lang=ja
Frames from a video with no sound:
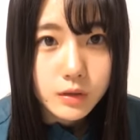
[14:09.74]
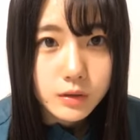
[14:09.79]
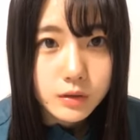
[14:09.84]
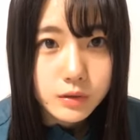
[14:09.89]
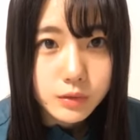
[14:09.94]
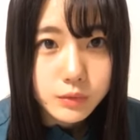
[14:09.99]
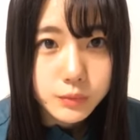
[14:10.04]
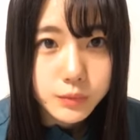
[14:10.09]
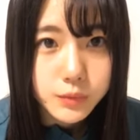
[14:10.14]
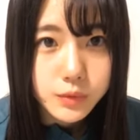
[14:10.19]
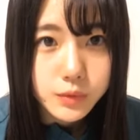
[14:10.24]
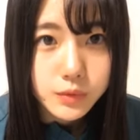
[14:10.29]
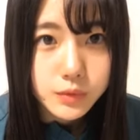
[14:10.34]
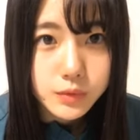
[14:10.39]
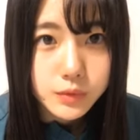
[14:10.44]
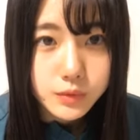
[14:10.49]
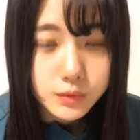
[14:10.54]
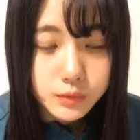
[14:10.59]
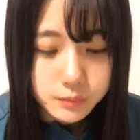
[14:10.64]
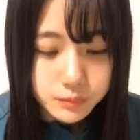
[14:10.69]
そう
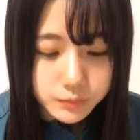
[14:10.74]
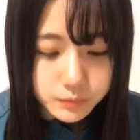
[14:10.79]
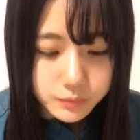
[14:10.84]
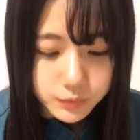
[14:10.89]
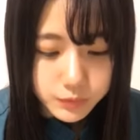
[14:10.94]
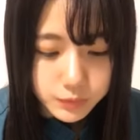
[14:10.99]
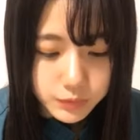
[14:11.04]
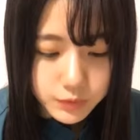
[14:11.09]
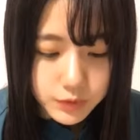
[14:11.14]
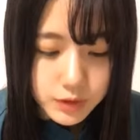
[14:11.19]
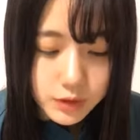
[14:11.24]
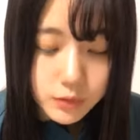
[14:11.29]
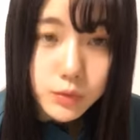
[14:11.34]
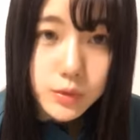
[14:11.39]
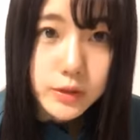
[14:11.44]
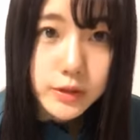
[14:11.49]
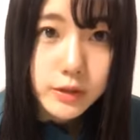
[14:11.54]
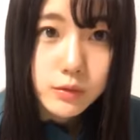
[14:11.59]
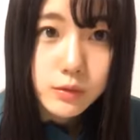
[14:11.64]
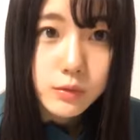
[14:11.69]
ブログブログじゃな
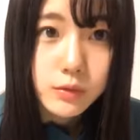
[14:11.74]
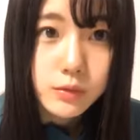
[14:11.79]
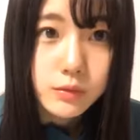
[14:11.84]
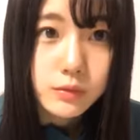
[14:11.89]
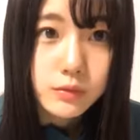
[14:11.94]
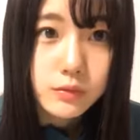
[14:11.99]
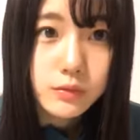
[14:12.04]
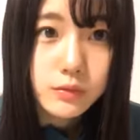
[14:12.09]
オセロ